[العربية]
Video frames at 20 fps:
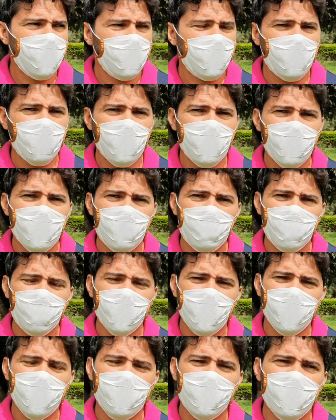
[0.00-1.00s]
الإخوة
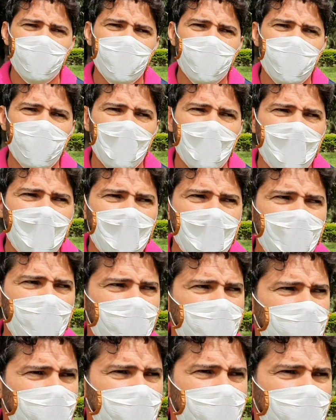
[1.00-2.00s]
المشاهدين
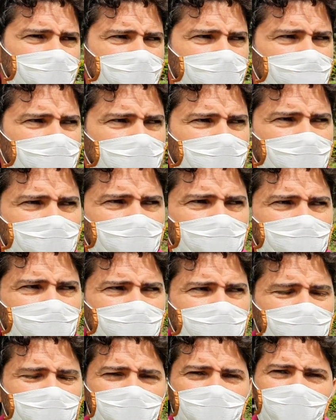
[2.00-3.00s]
آه، معكم
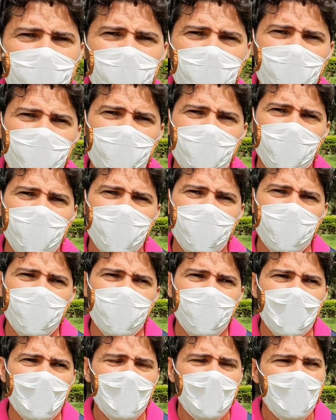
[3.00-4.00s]
حسين العطشان
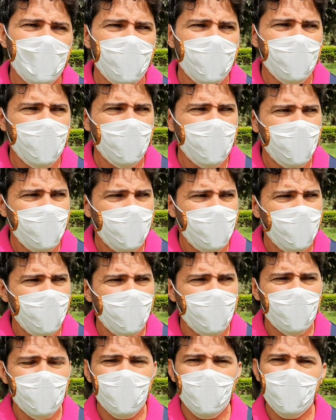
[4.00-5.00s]

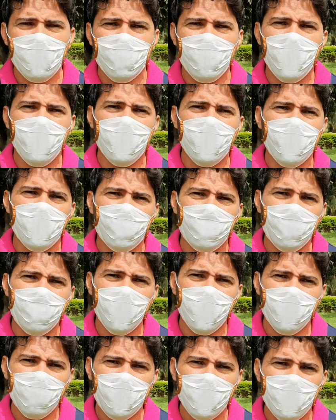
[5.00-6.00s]
آه، فاعل
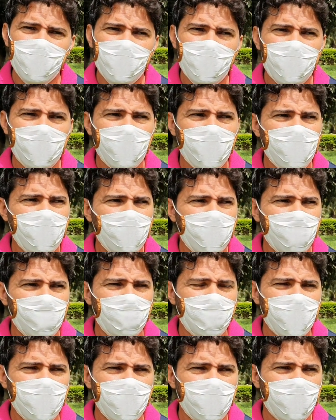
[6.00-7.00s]
جمعوي رئيس
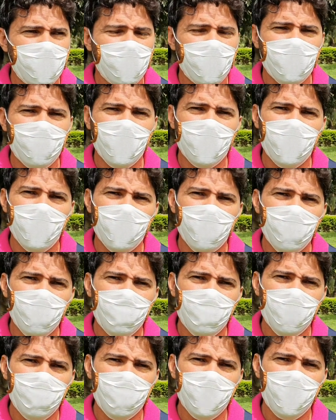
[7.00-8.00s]
جمعية الفضاء
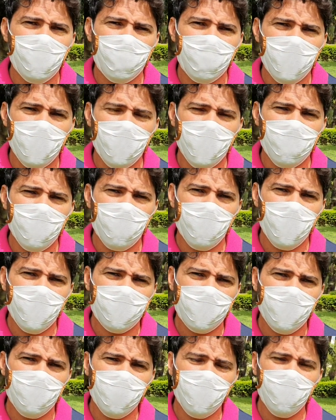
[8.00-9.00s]
العمومي والشباب
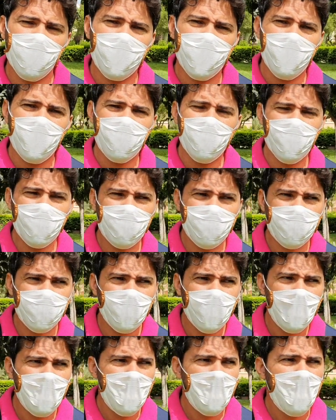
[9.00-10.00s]
المواطن بمراكش
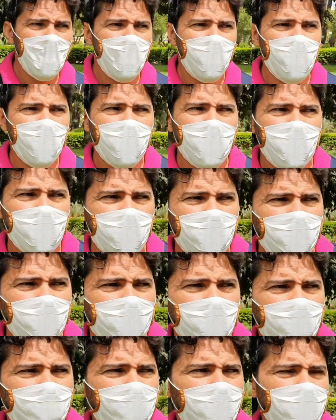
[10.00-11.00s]

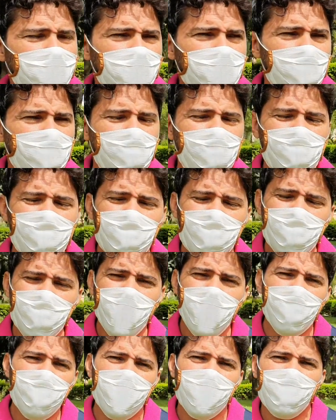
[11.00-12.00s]
وفاعل
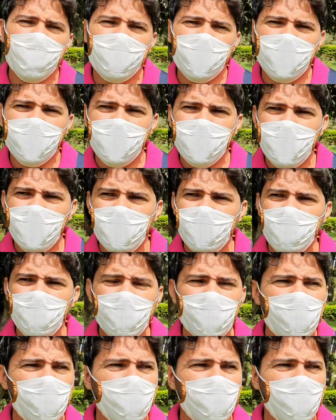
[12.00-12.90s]
بمجموعة من المنتديات